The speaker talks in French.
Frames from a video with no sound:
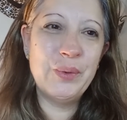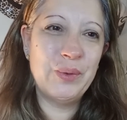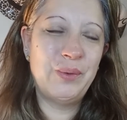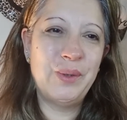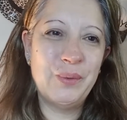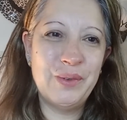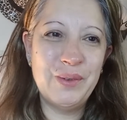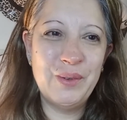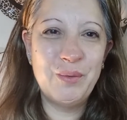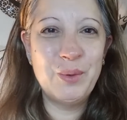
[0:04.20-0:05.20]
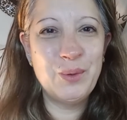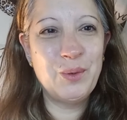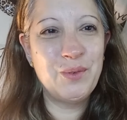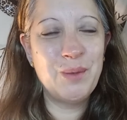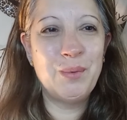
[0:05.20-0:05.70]
je suis contente de vous
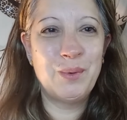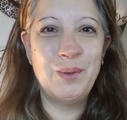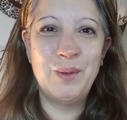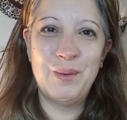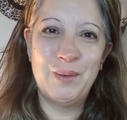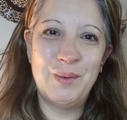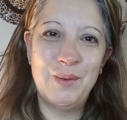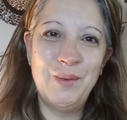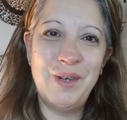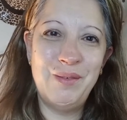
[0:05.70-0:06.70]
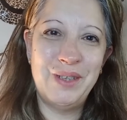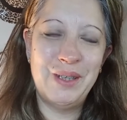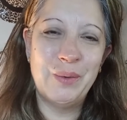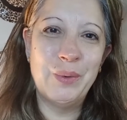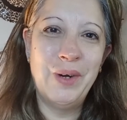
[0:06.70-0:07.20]
retrouver pour une euh, nouvelle
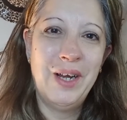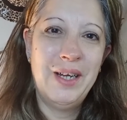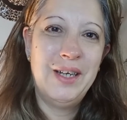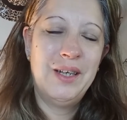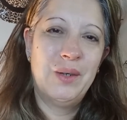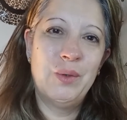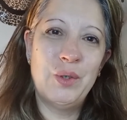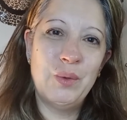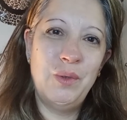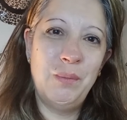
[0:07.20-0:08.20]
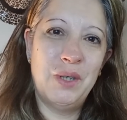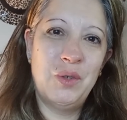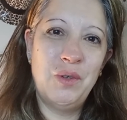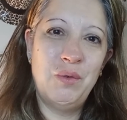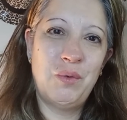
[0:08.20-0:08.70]
vidéo. Aujourd'hui, bah, je
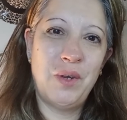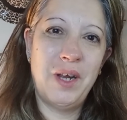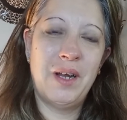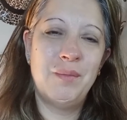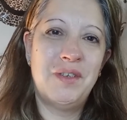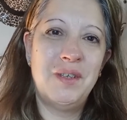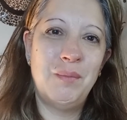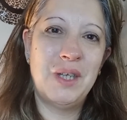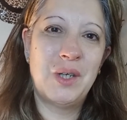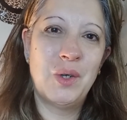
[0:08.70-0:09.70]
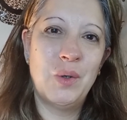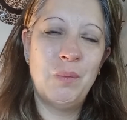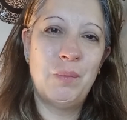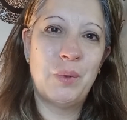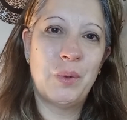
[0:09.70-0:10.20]
vais vous faire un petit make-up
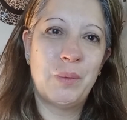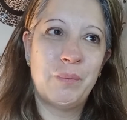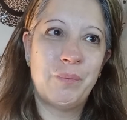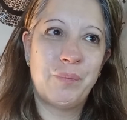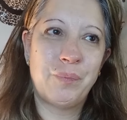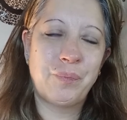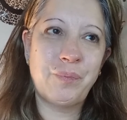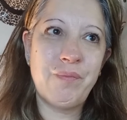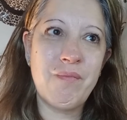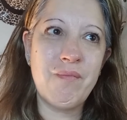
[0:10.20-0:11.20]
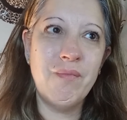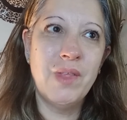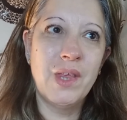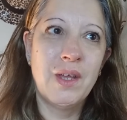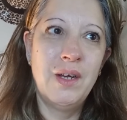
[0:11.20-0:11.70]
euh,
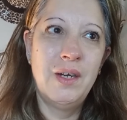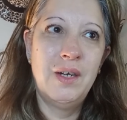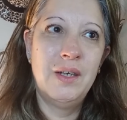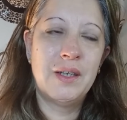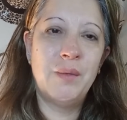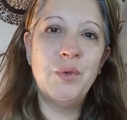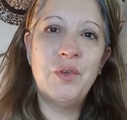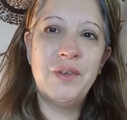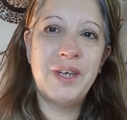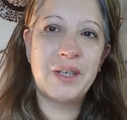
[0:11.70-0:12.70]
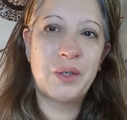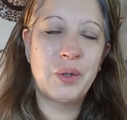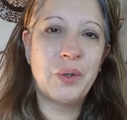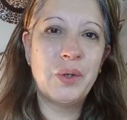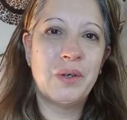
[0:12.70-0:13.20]
qui me tenait à
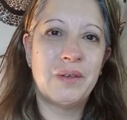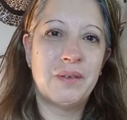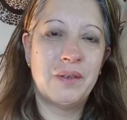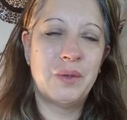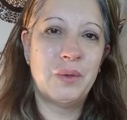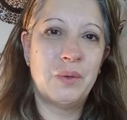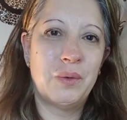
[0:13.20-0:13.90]
cœur. Je,